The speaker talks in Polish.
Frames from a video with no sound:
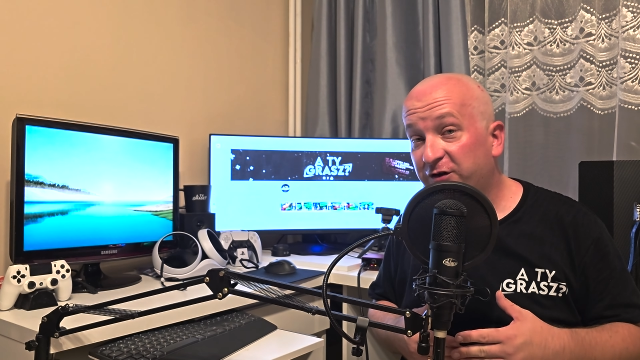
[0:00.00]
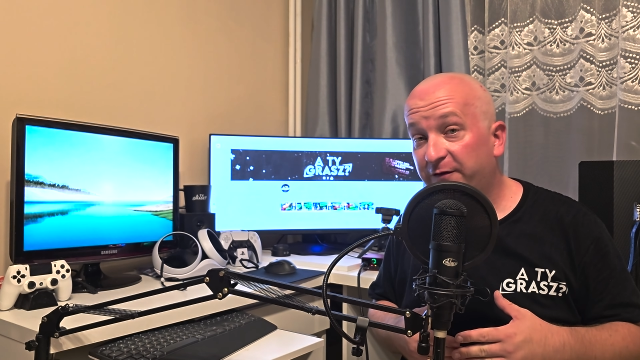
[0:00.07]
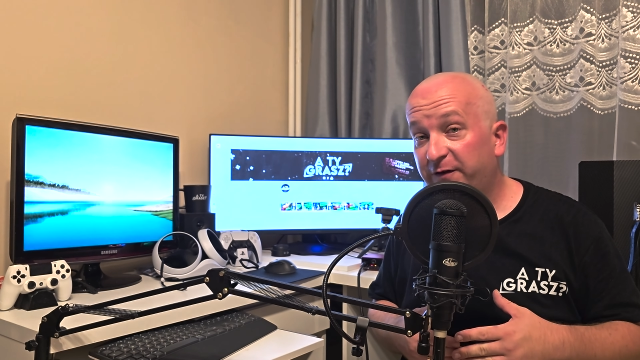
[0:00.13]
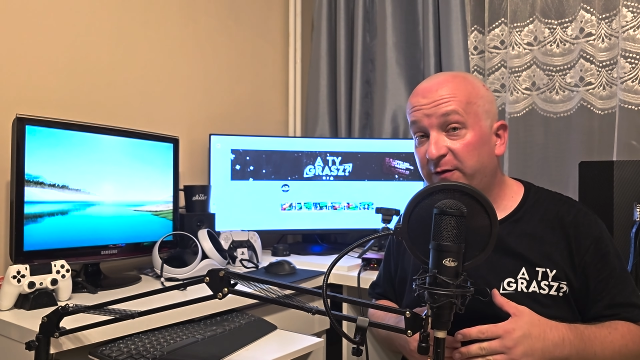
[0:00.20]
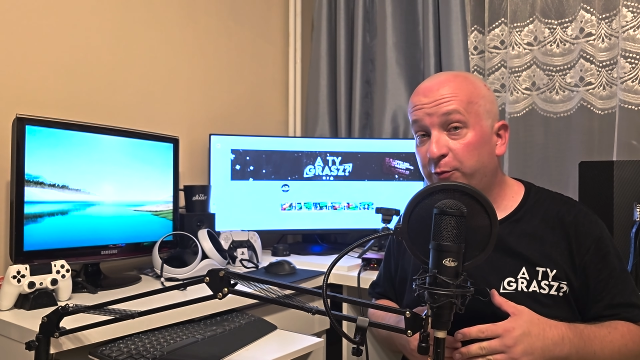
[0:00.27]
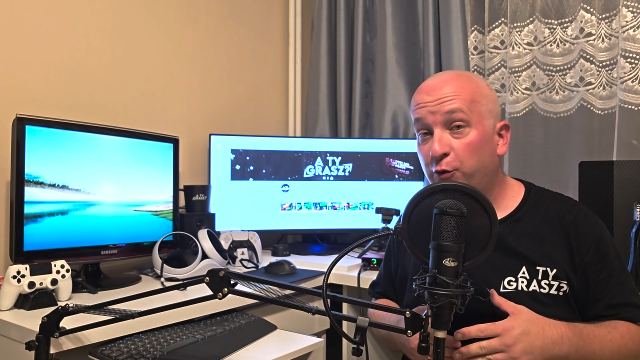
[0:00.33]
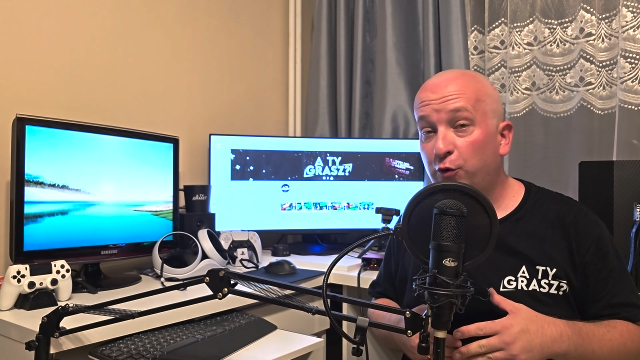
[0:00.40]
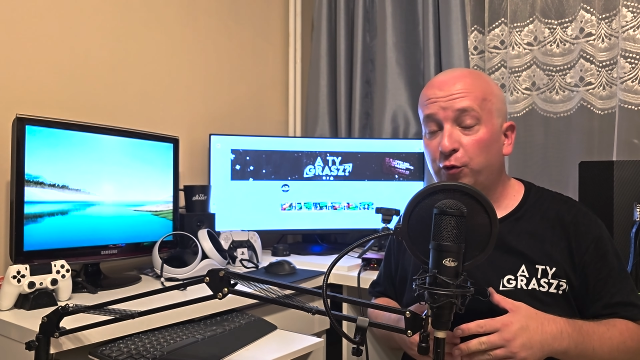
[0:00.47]
na
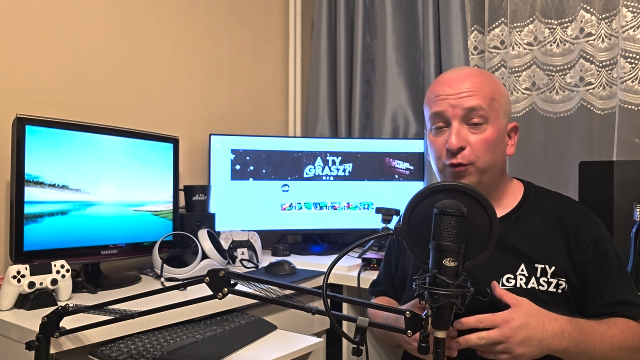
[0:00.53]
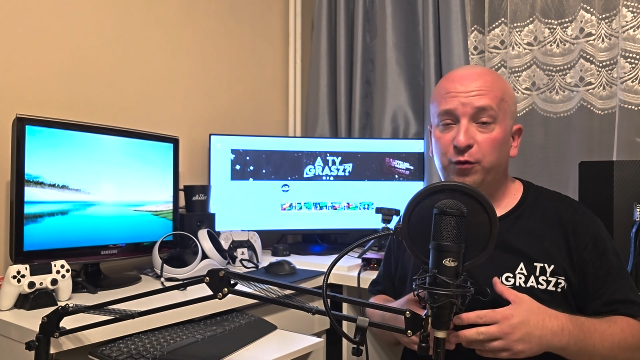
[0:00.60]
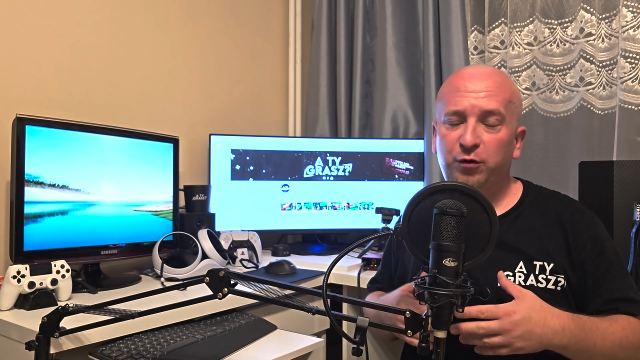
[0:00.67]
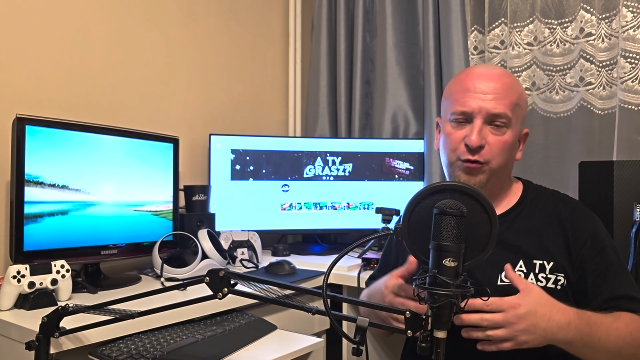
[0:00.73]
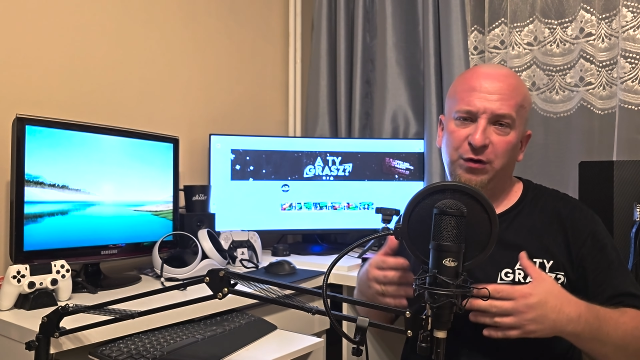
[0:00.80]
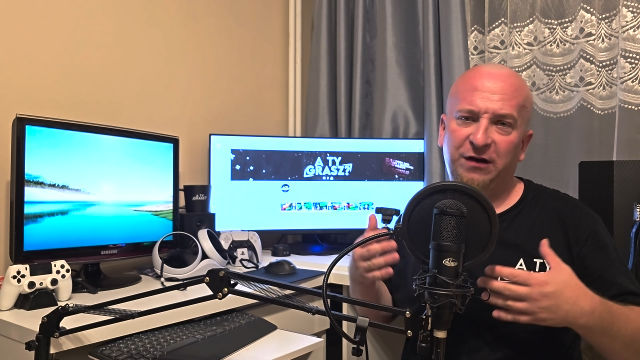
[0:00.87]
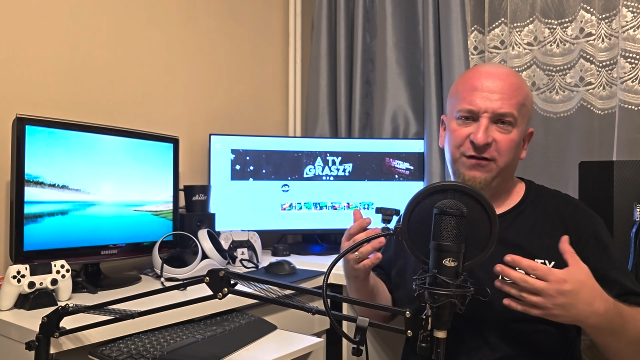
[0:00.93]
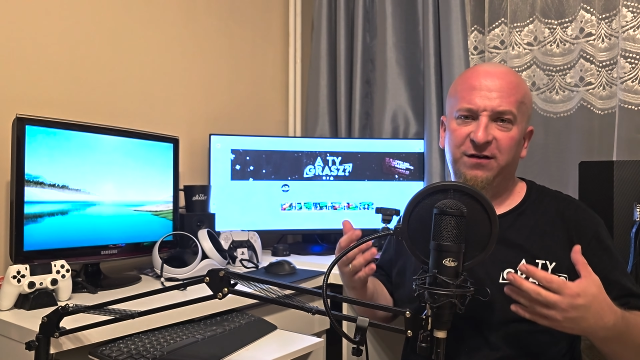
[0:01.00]
Facebooku,
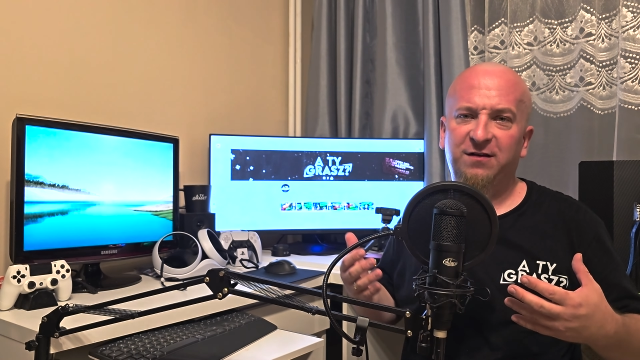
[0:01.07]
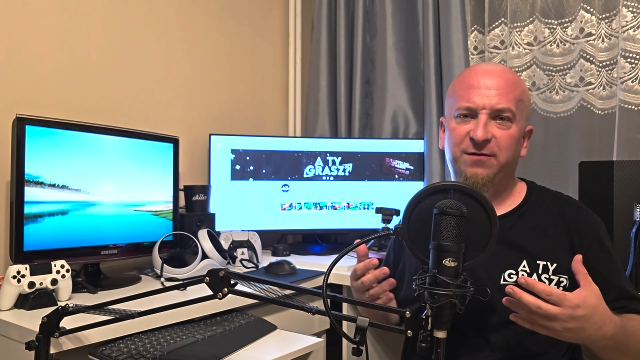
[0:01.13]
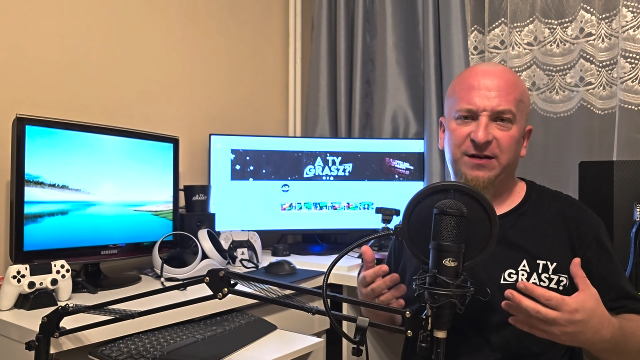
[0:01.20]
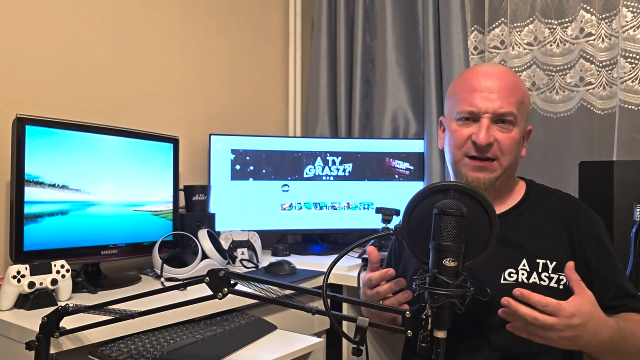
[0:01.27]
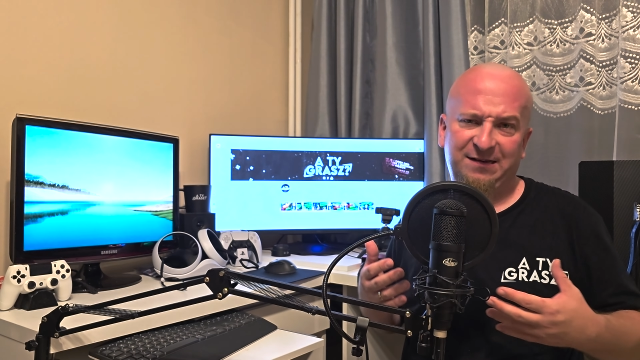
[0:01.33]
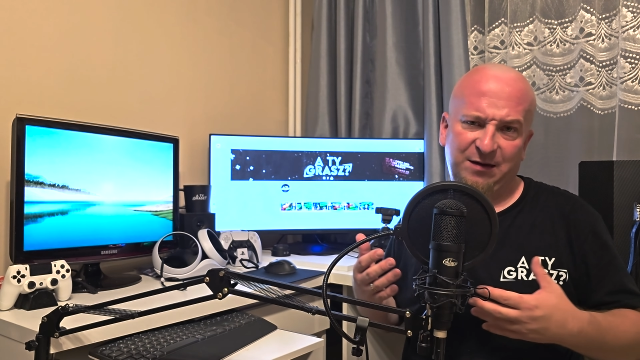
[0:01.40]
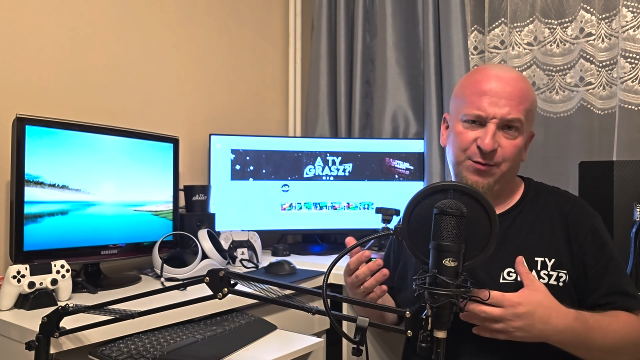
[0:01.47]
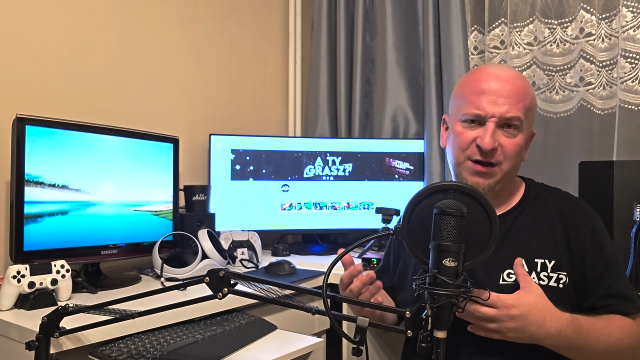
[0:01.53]
która się nazywa tak samo